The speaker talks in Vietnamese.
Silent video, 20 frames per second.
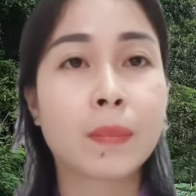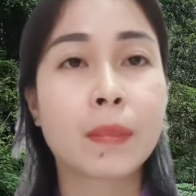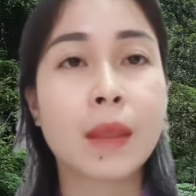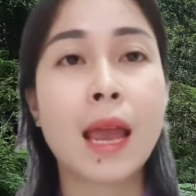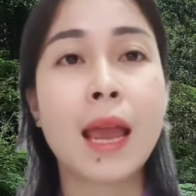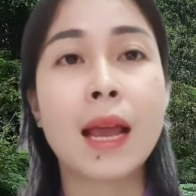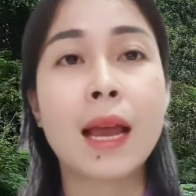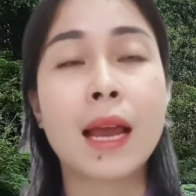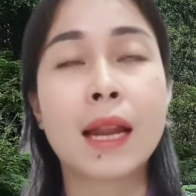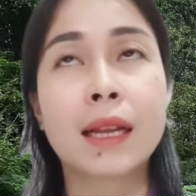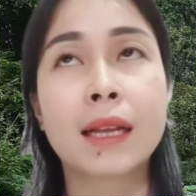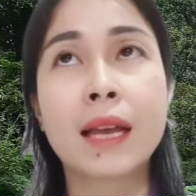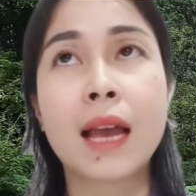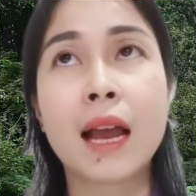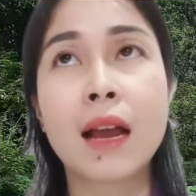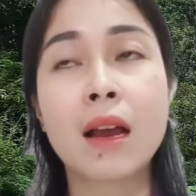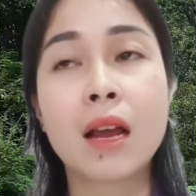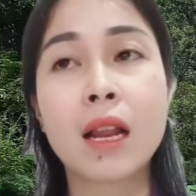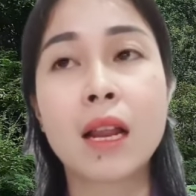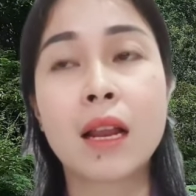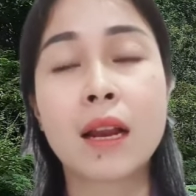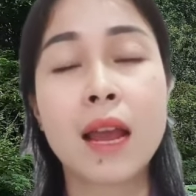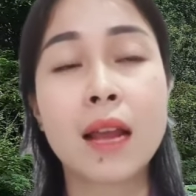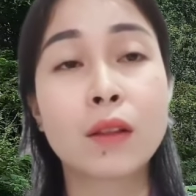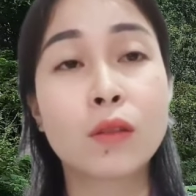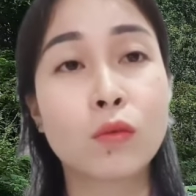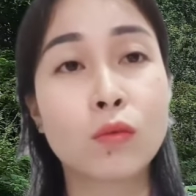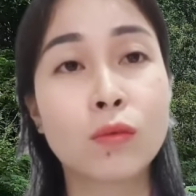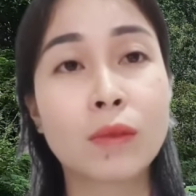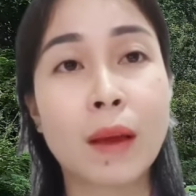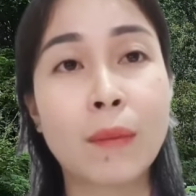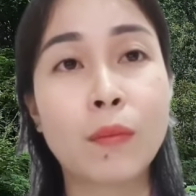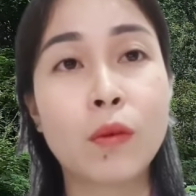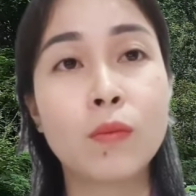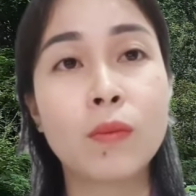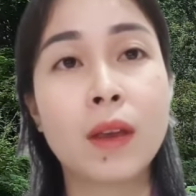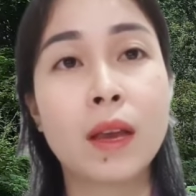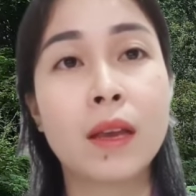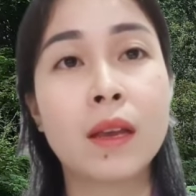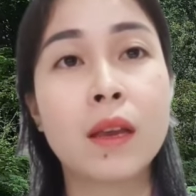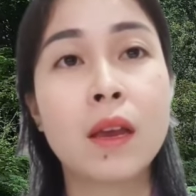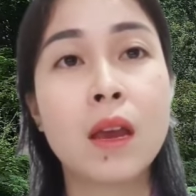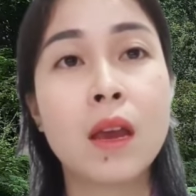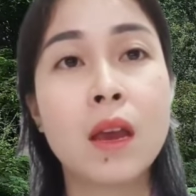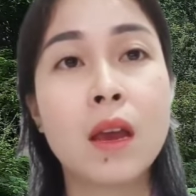đang hành căng hay là đang tu tập cũng vậy